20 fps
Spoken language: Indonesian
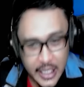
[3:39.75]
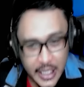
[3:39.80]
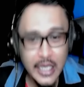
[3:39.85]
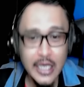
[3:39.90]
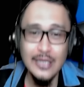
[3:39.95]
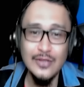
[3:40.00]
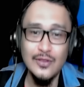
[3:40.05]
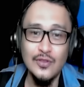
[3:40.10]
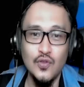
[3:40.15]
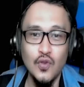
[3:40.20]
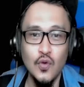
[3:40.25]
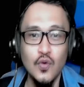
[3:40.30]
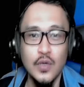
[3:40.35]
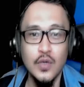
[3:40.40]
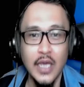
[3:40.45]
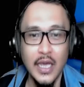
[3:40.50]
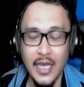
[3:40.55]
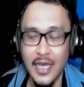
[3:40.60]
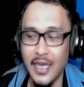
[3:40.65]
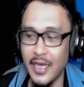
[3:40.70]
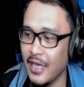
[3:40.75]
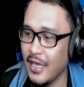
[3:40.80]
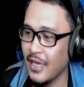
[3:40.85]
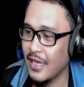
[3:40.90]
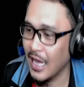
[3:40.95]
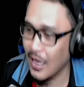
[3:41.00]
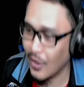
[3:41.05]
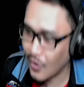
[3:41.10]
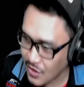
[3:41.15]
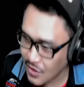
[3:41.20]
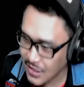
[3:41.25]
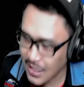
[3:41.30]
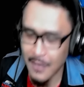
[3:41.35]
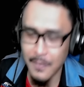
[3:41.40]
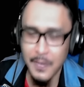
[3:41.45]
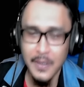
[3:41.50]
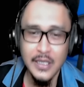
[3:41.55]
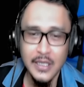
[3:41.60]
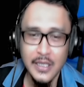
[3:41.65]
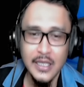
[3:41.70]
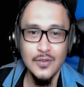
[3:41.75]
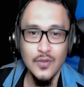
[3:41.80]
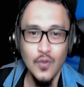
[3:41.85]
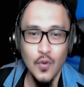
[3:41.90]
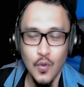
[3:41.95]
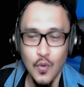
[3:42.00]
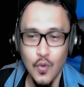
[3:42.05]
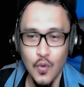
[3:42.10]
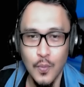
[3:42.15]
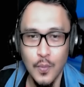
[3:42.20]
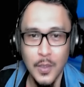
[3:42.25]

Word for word: gitu geng harusnya begitu